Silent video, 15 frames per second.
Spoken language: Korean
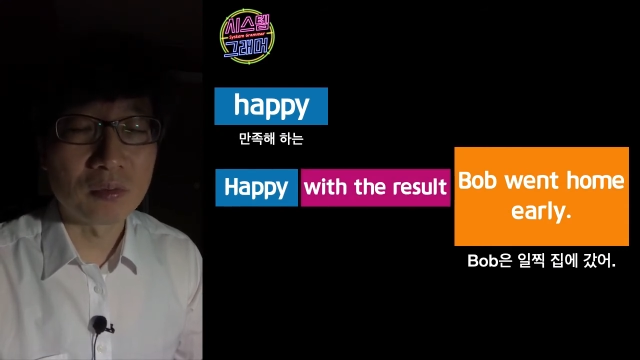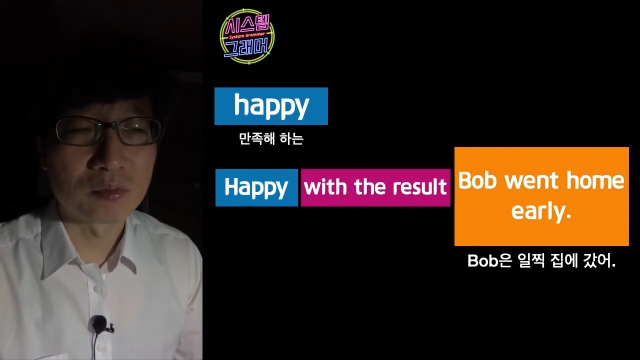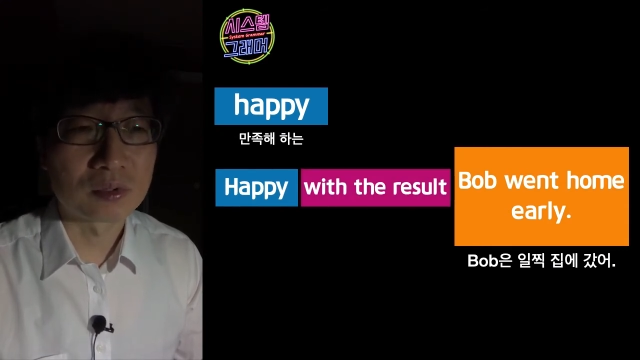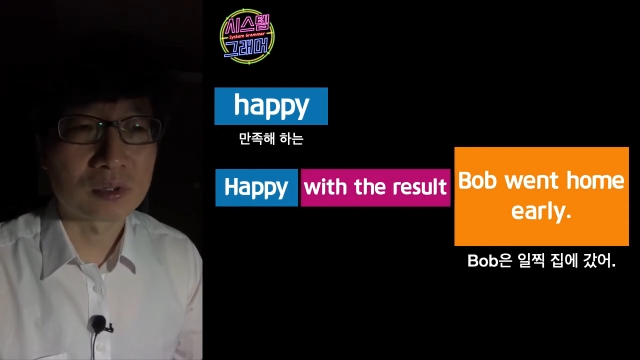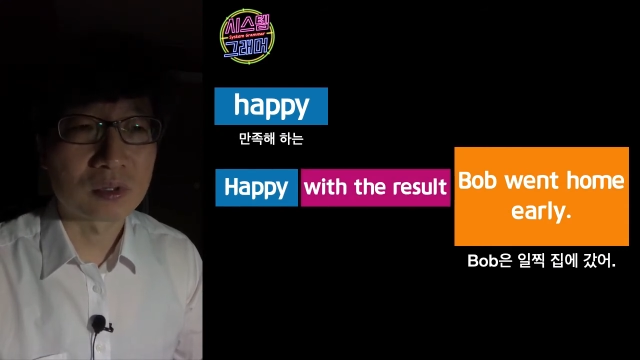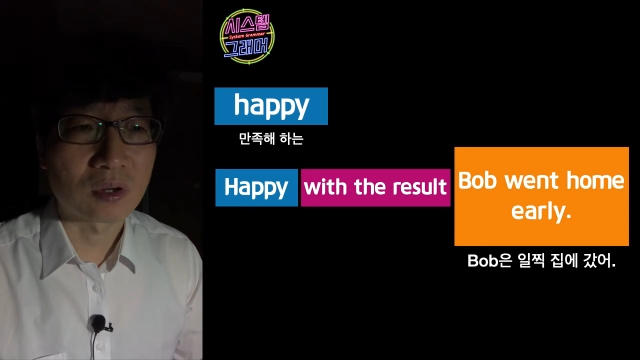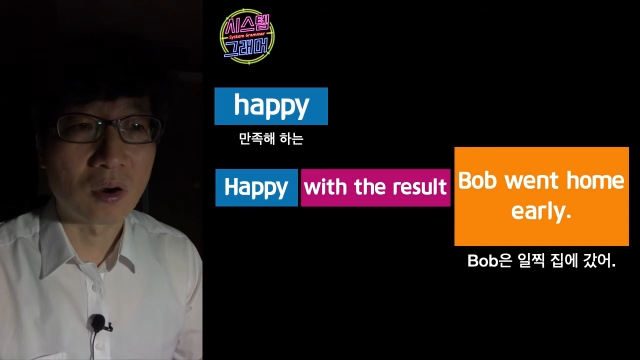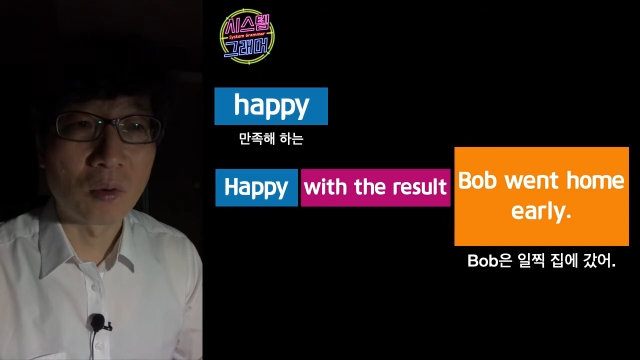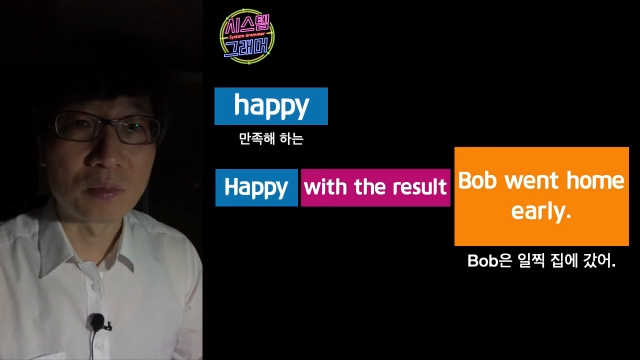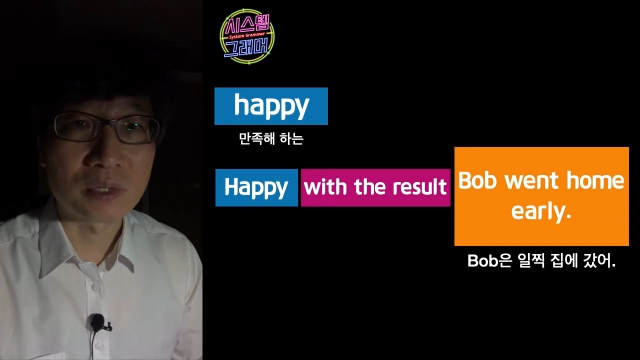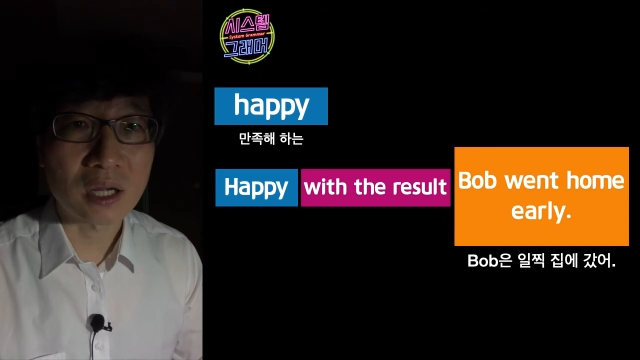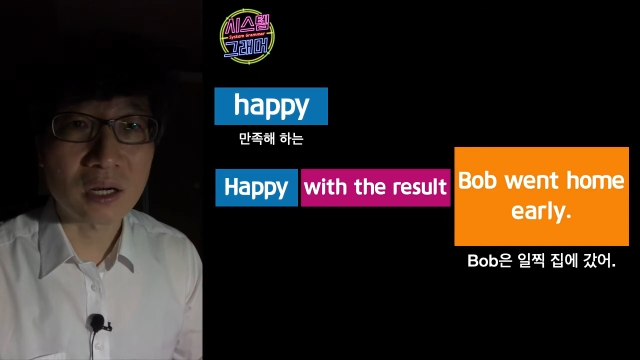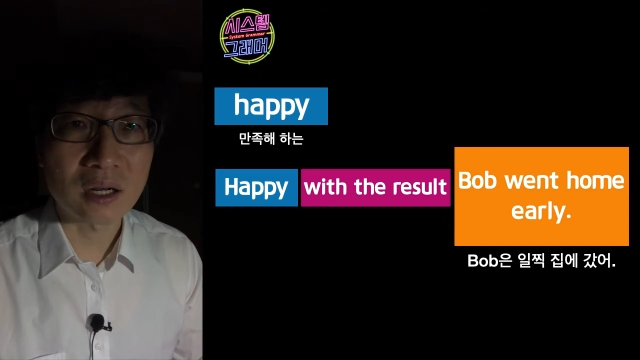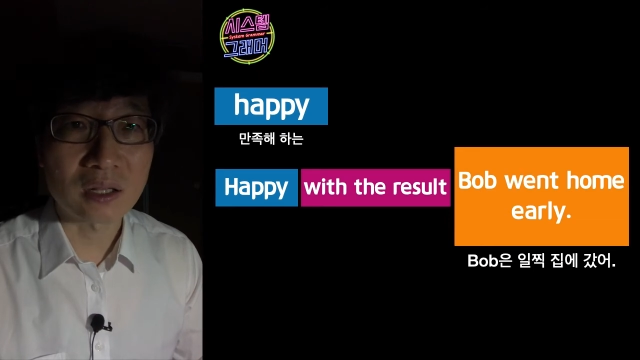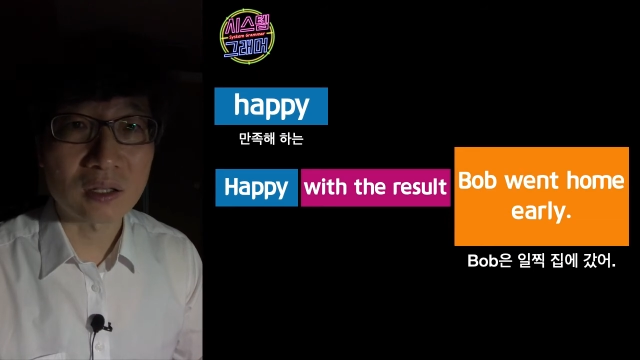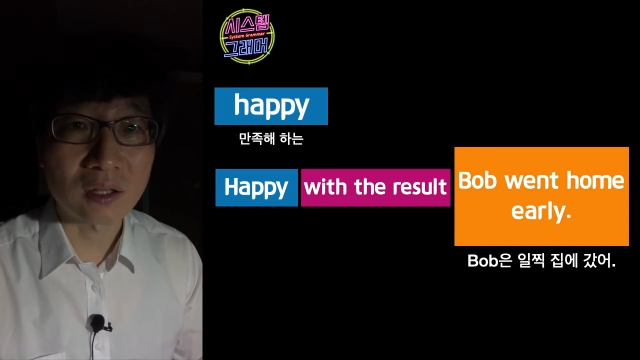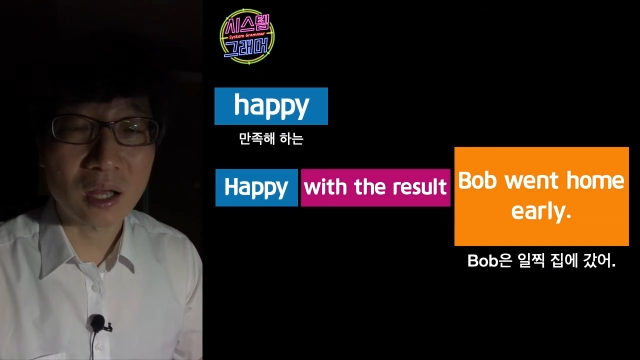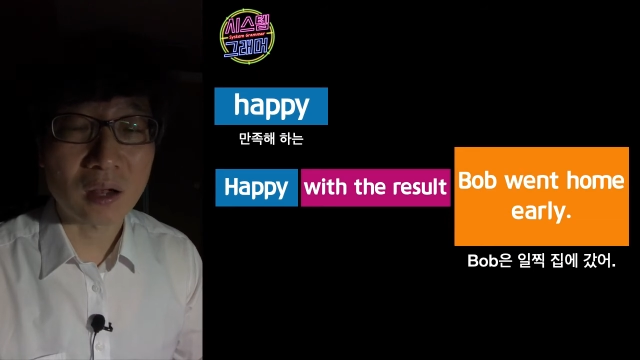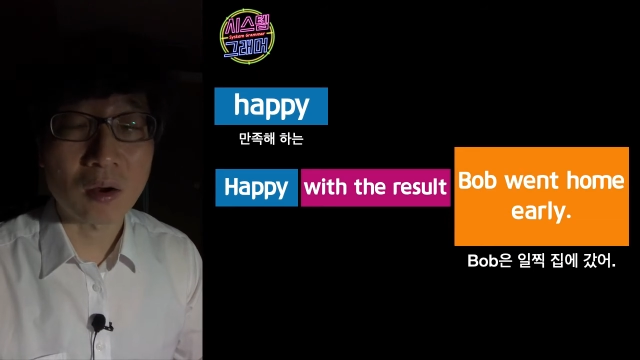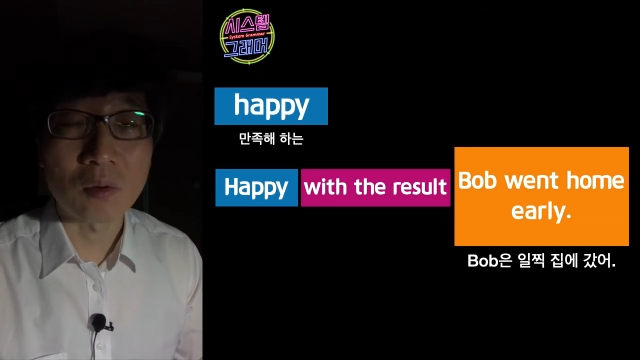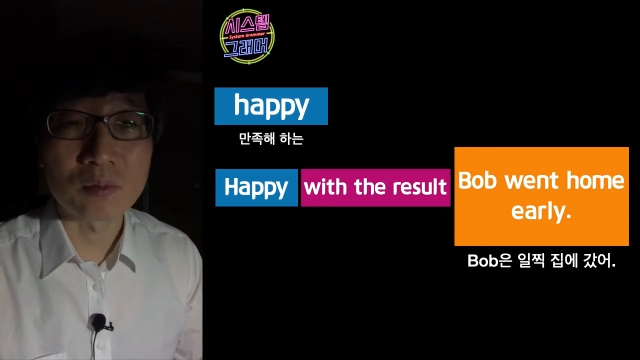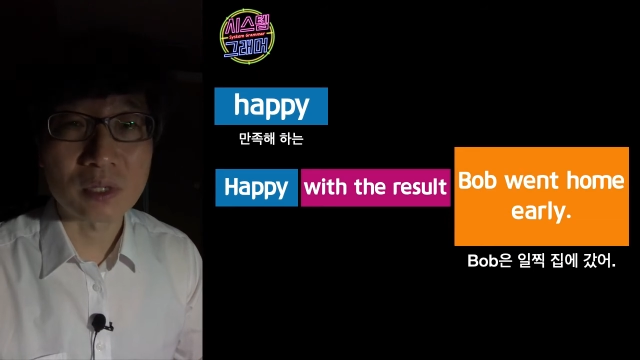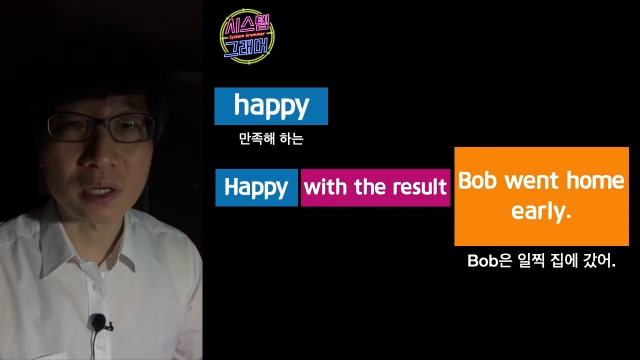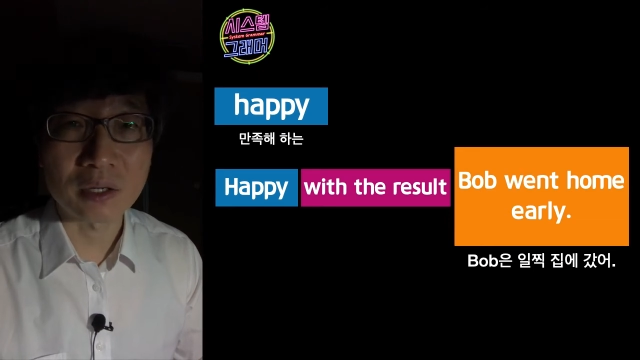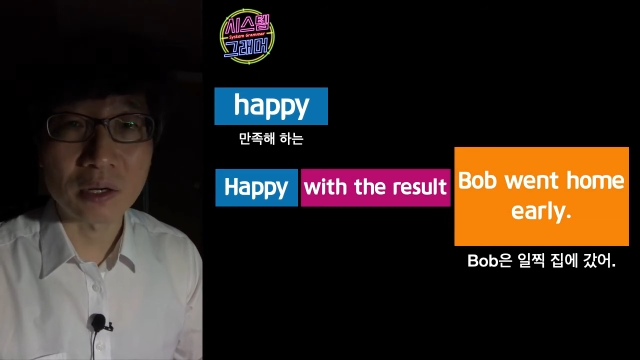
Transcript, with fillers: 무슨 검사를 했는데 검사